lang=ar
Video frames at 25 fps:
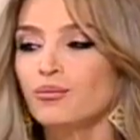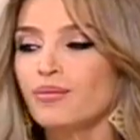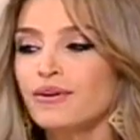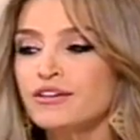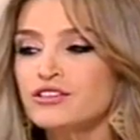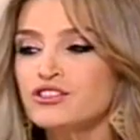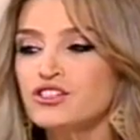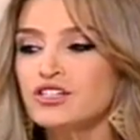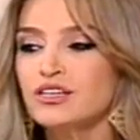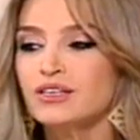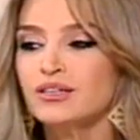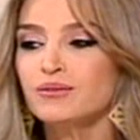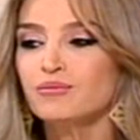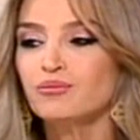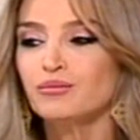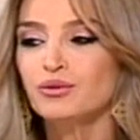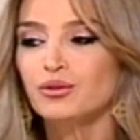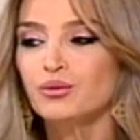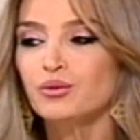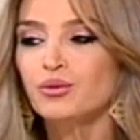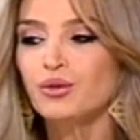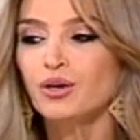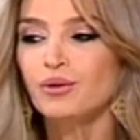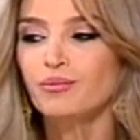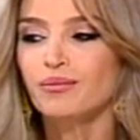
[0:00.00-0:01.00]
باتشي
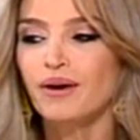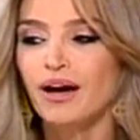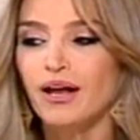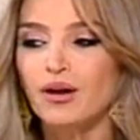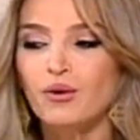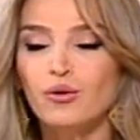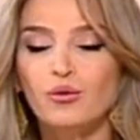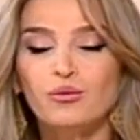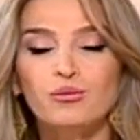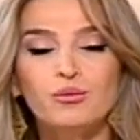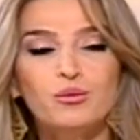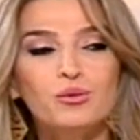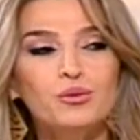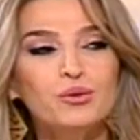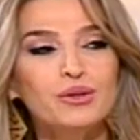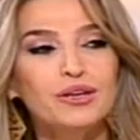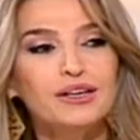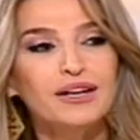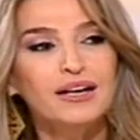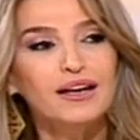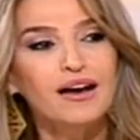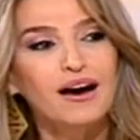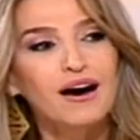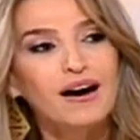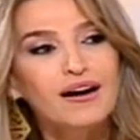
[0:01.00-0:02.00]
بيروح بهالامور
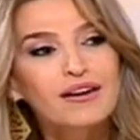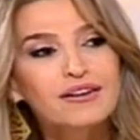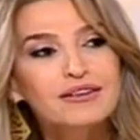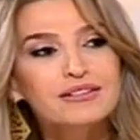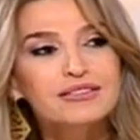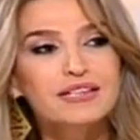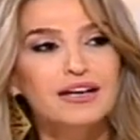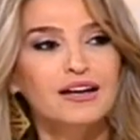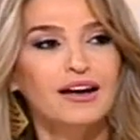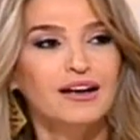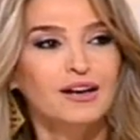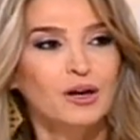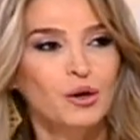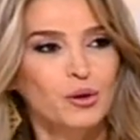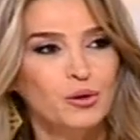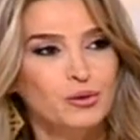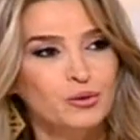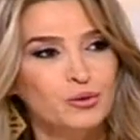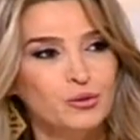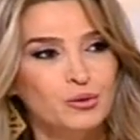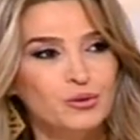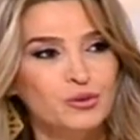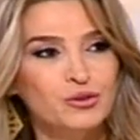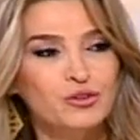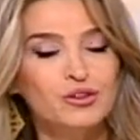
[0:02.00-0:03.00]
لاقصى
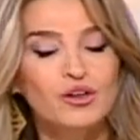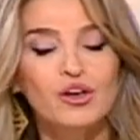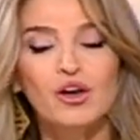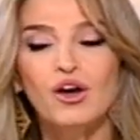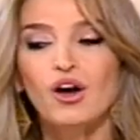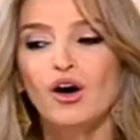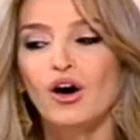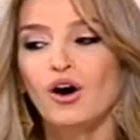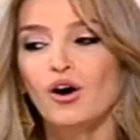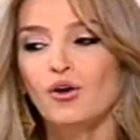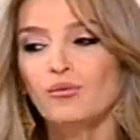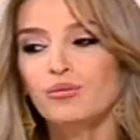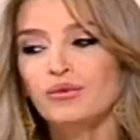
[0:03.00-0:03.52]
الحدود نعم.